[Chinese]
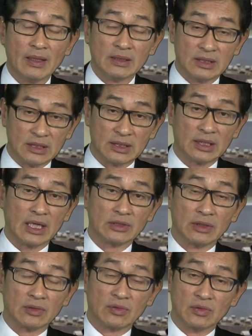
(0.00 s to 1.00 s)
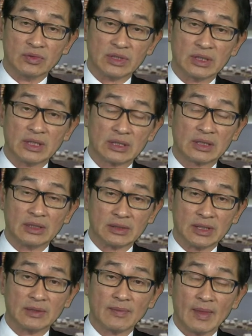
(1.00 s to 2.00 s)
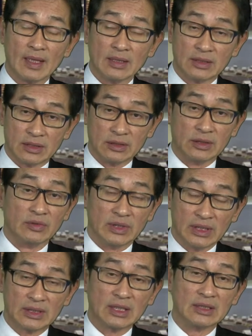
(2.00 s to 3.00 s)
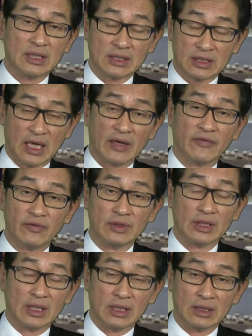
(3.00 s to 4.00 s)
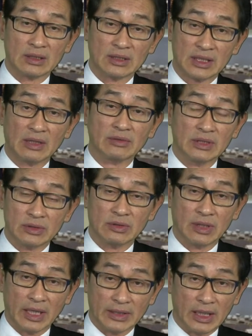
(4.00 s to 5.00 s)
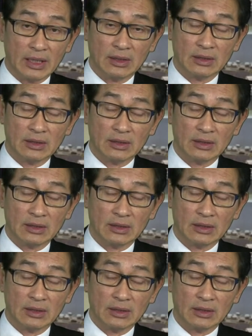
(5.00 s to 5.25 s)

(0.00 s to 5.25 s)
其实来说，股市的上升是有一定的财富的效应出来的，